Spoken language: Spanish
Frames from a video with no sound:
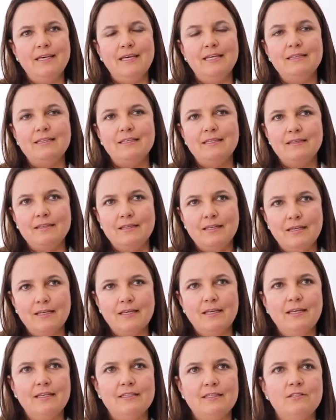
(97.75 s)

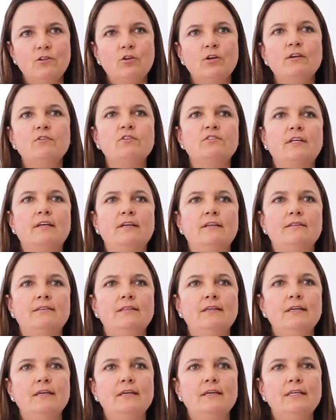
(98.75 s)
entender qué es lo que nuestra
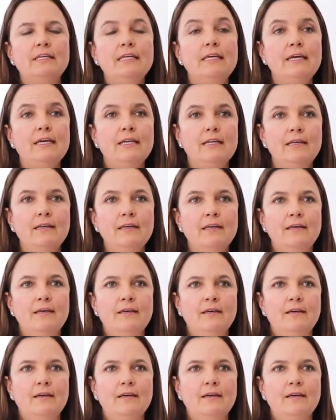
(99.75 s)
gente quiere